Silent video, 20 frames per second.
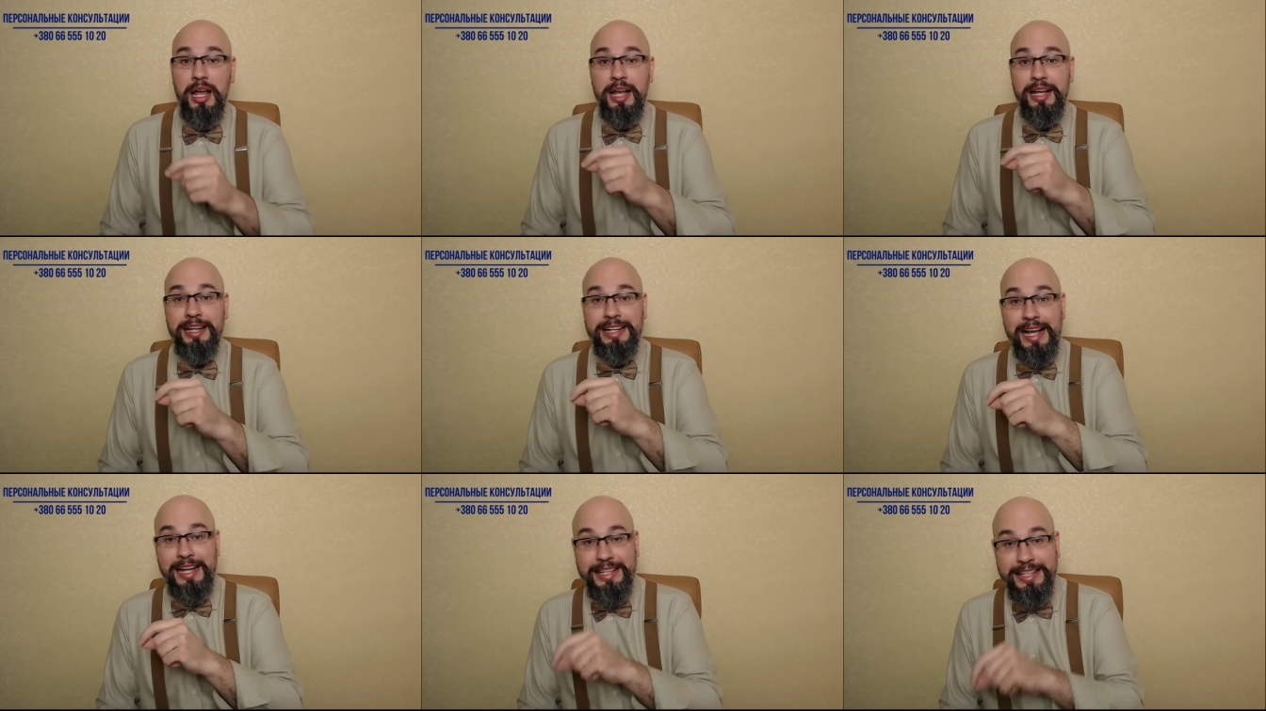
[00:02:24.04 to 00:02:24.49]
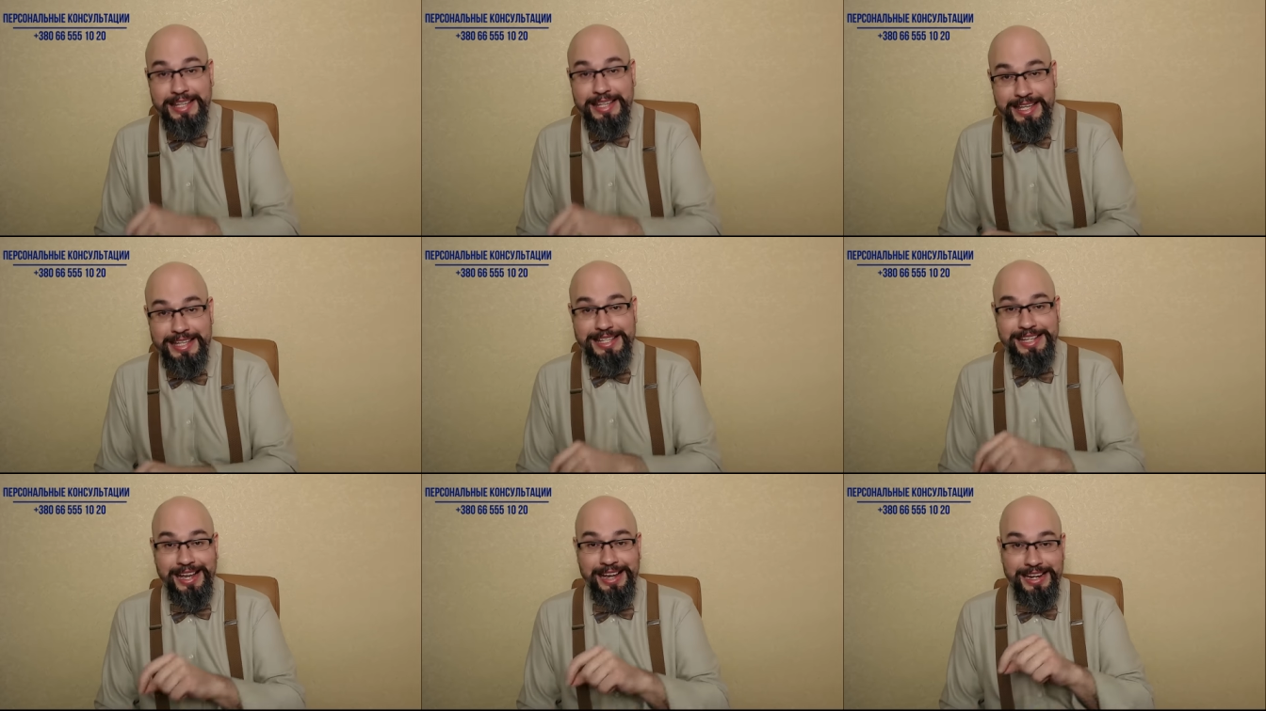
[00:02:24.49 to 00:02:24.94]

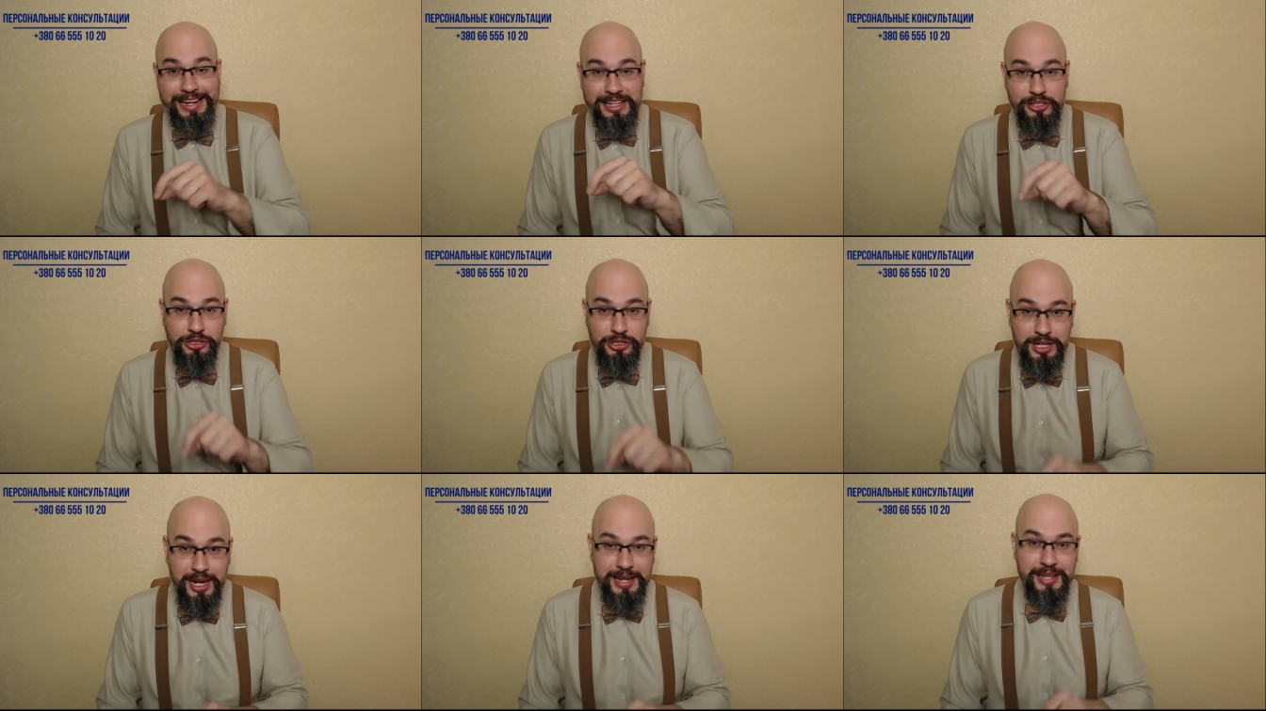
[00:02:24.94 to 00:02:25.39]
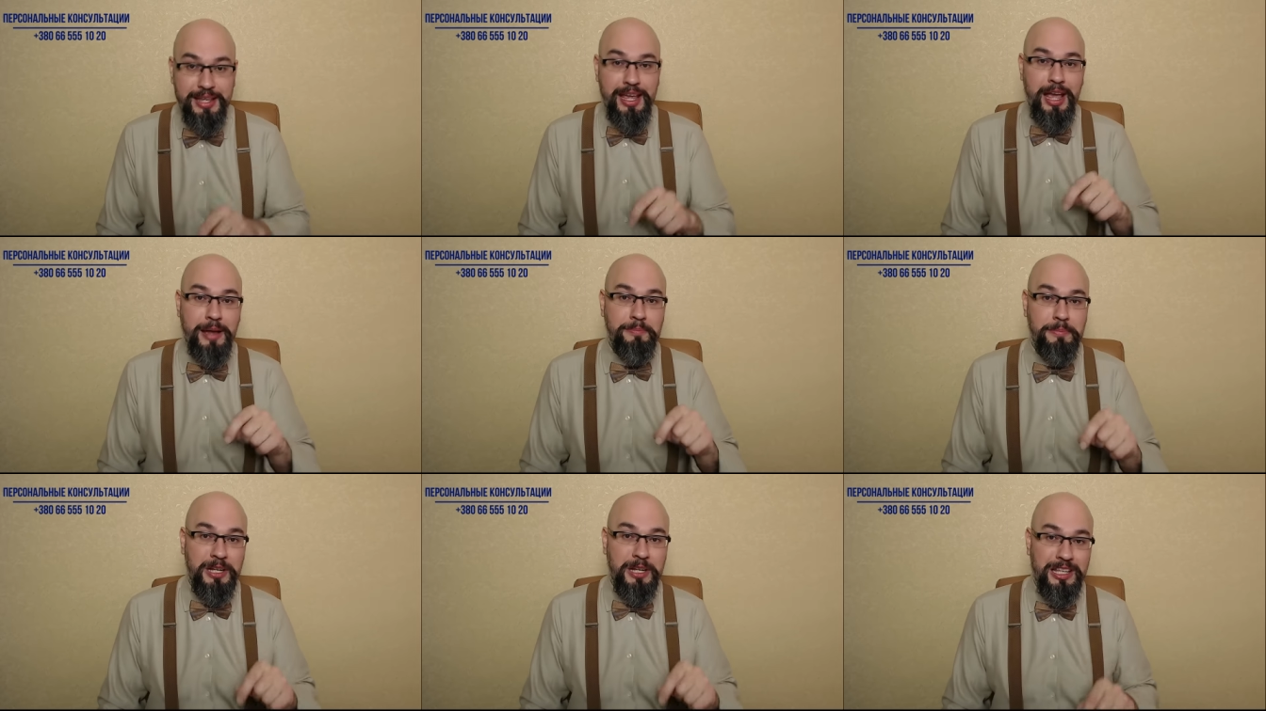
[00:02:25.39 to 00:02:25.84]
Какие
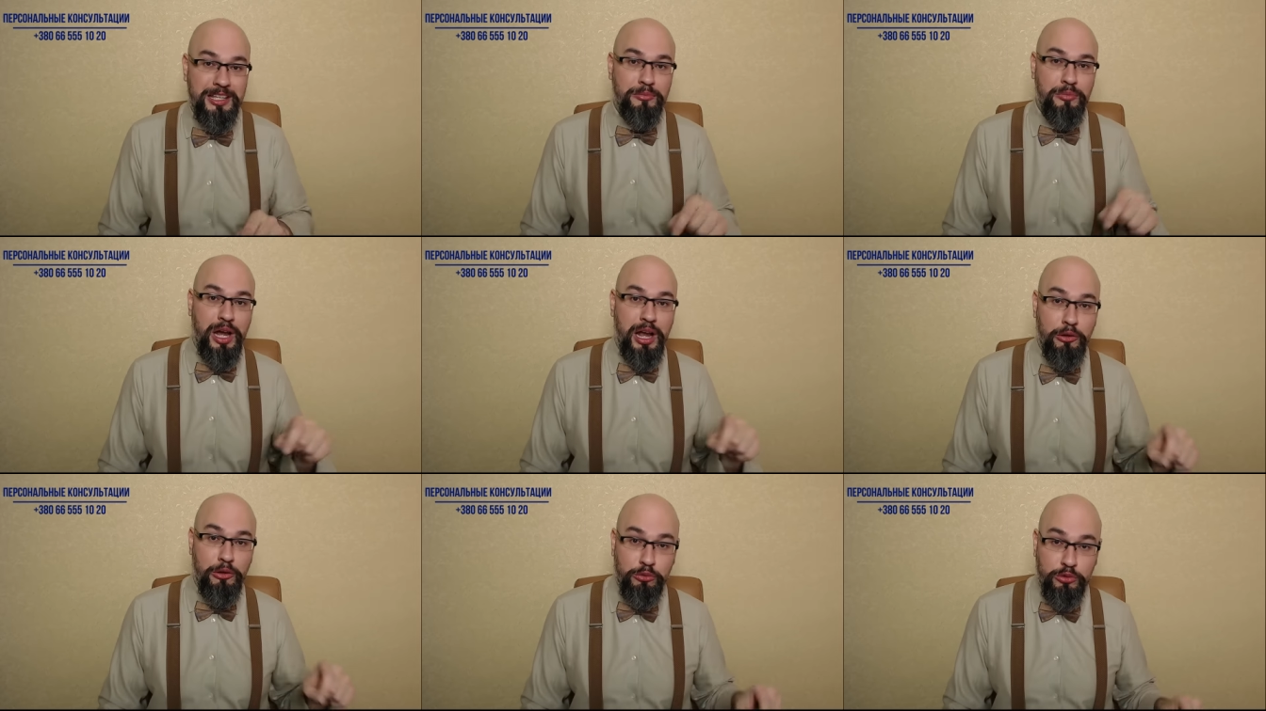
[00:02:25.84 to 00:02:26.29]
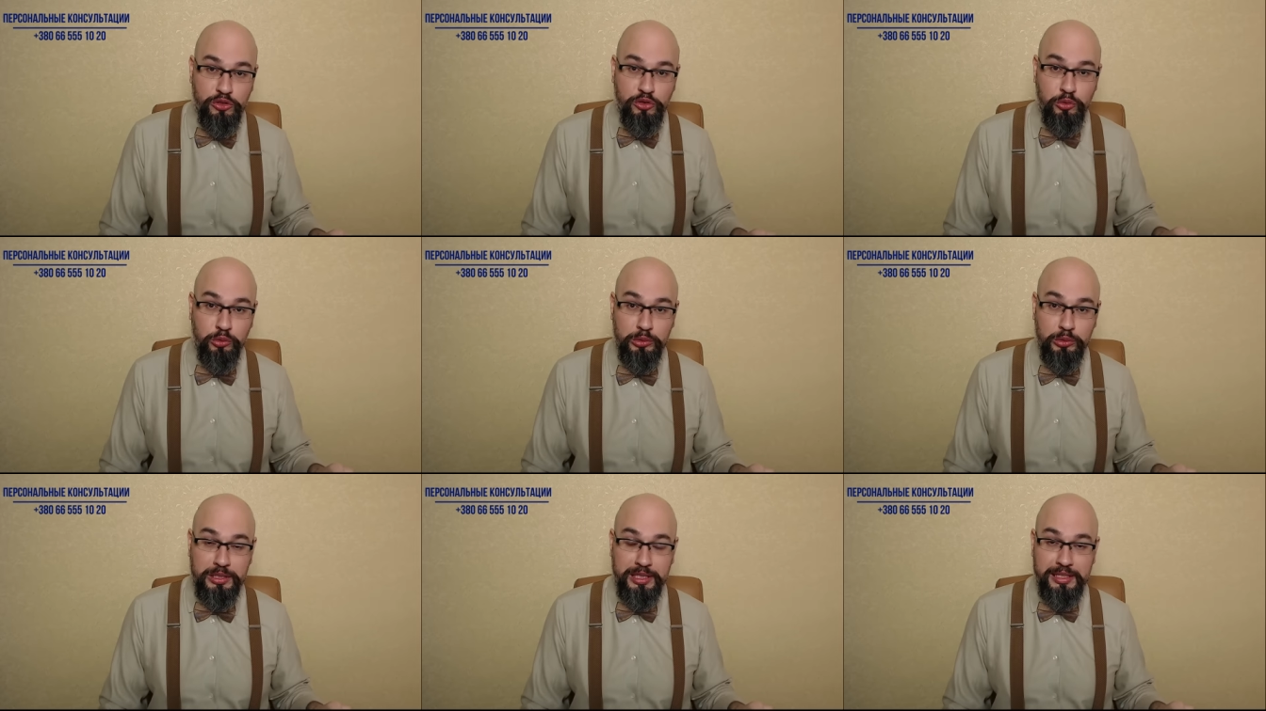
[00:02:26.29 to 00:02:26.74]
решения принимают
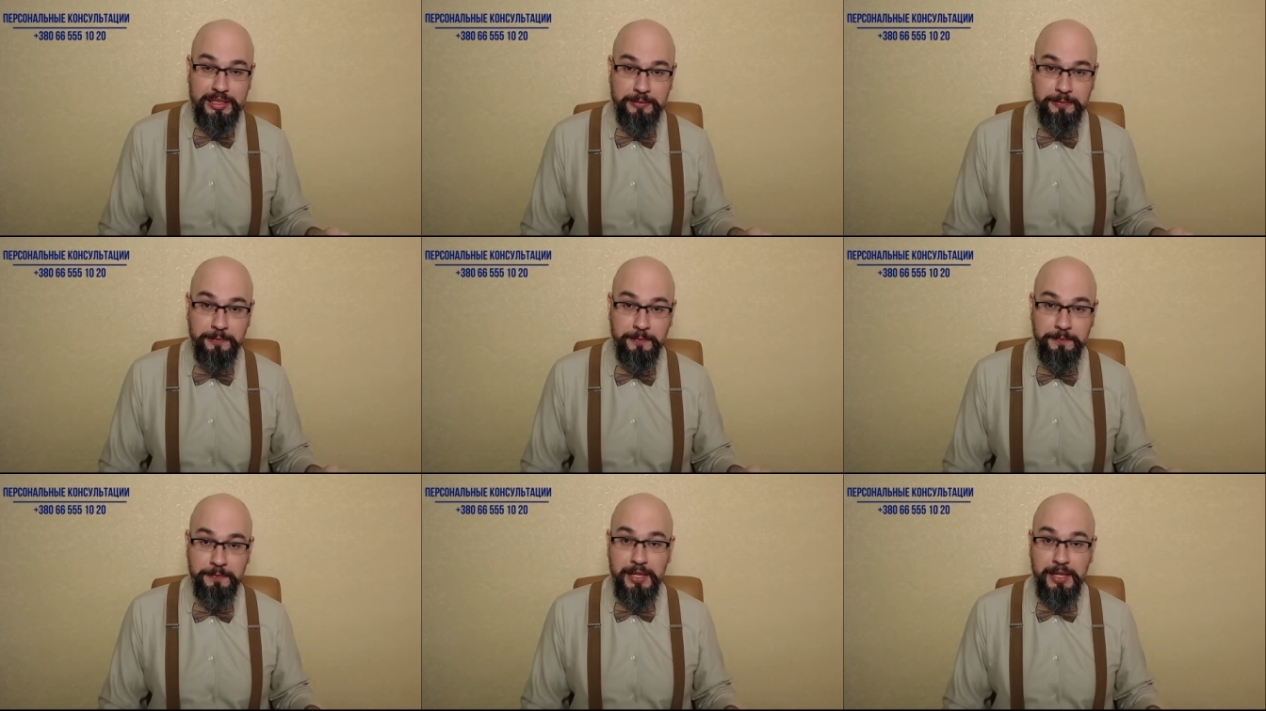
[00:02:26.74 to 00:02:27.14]
суды?